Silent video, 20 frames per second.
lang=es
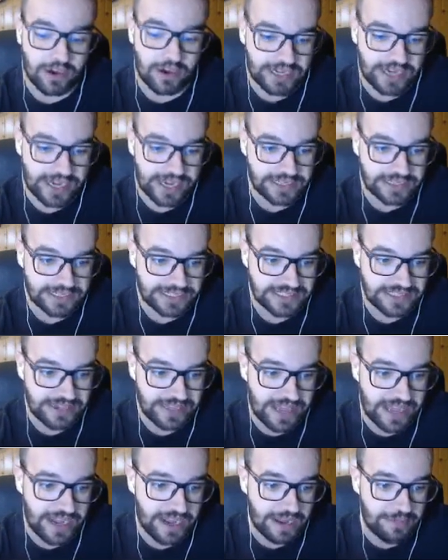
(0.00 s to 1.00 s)
gente. Esta
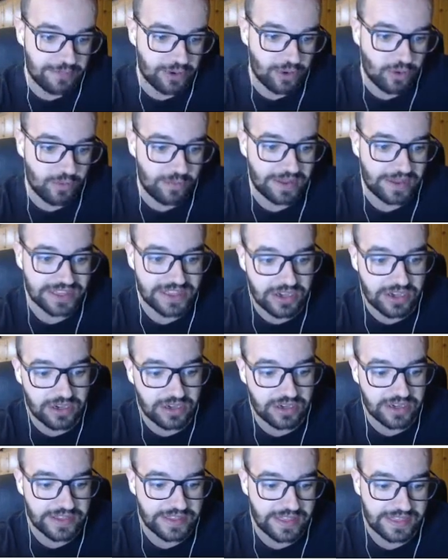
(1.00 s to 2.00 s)
mañana era
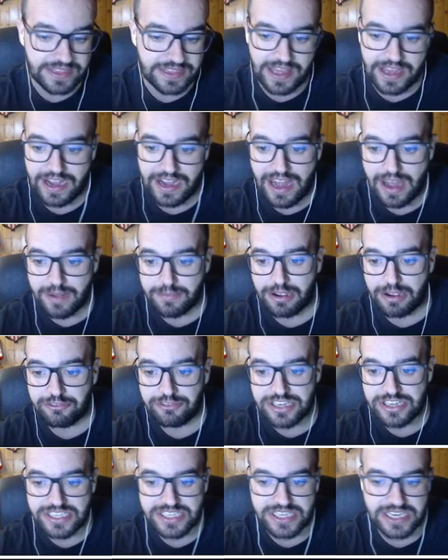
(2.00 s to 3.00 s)
preocupación y decían alarma
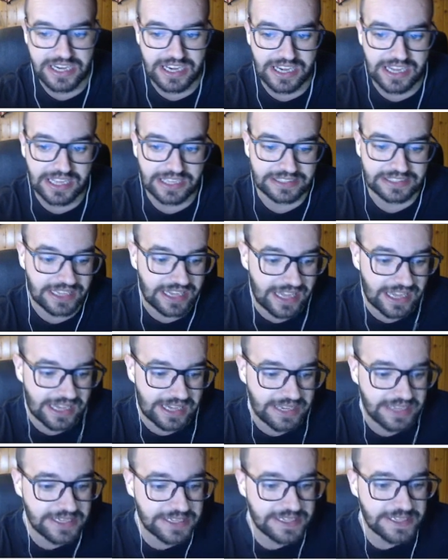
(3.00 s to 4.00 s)
física,
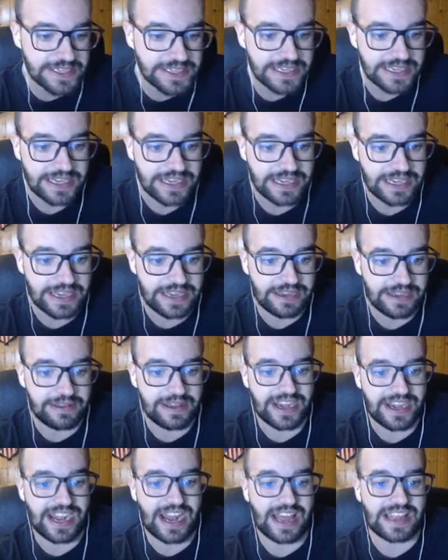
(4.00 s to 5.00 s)
tal. Eh,
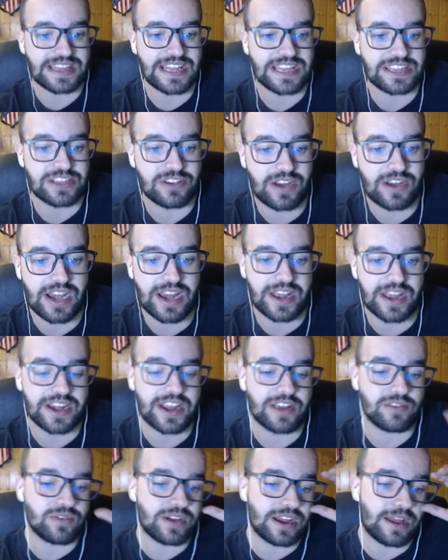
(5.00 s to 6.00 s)
en el Atlético la alegría
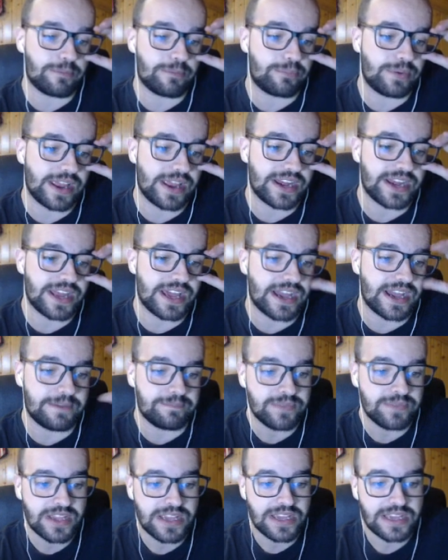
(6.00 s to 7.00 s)
nunca es plena.
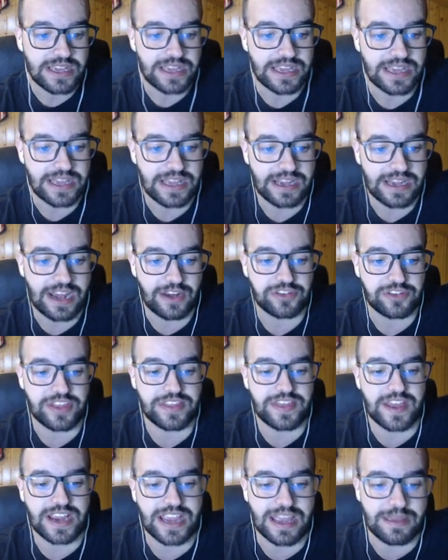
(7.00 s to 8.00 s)
Eh, las
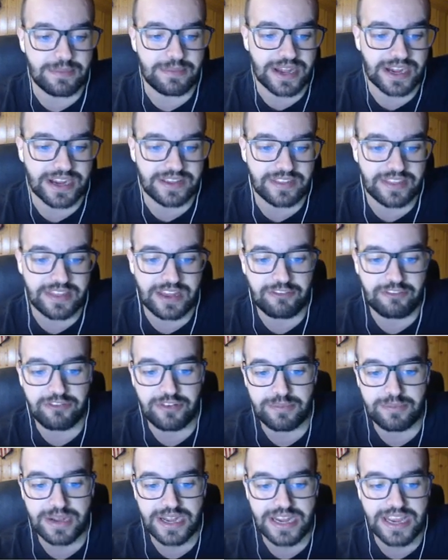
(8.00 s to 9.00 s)
noticias que emergen desde la
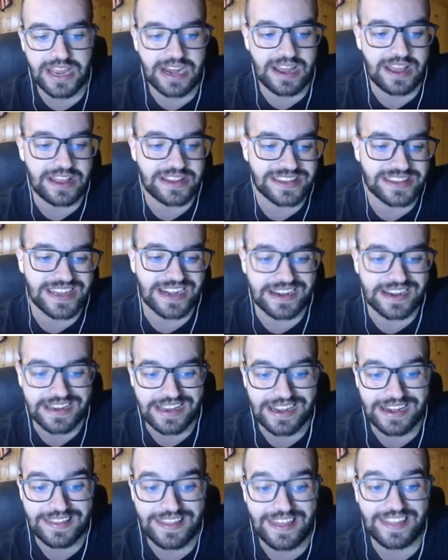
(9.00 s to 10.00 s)
enfermería y la
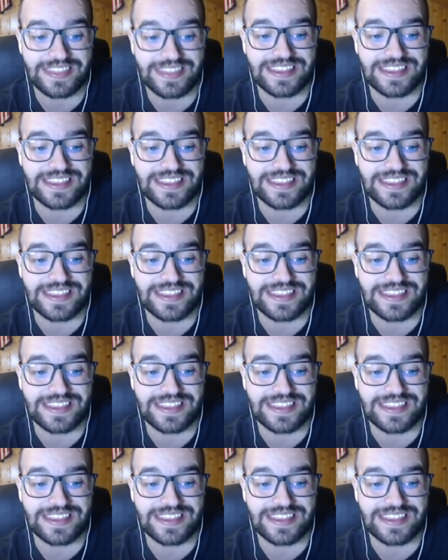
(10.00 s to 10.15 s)
intranquilidad